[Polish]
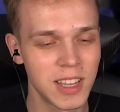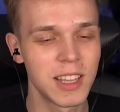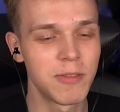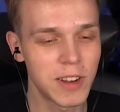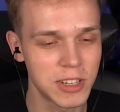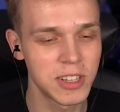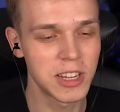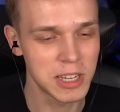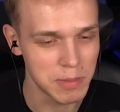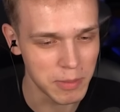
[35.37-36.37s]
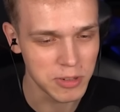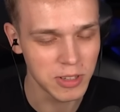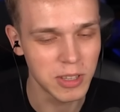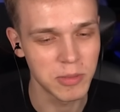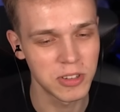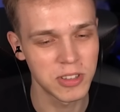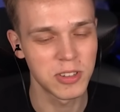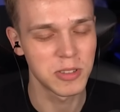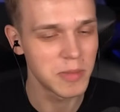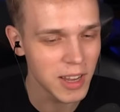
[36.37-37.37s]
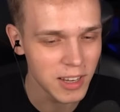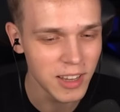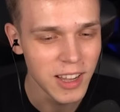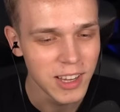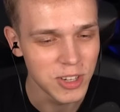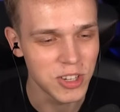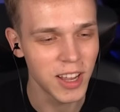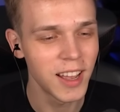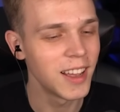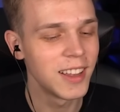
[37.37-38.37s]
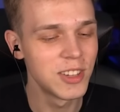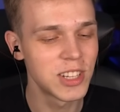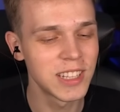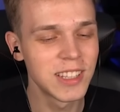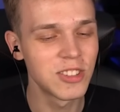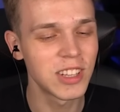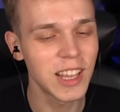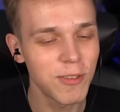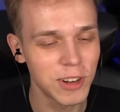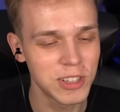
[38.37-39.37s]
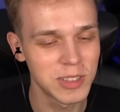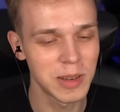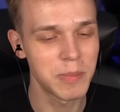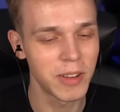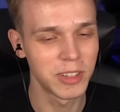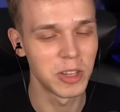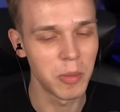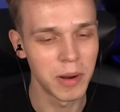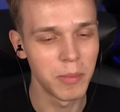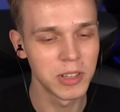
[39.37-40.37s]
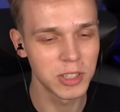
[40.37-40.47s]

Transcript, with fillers: zjedli flaczki naszej babci, to byście zrozumieli, że, że, że te flaczki są naprawdę dobre, bo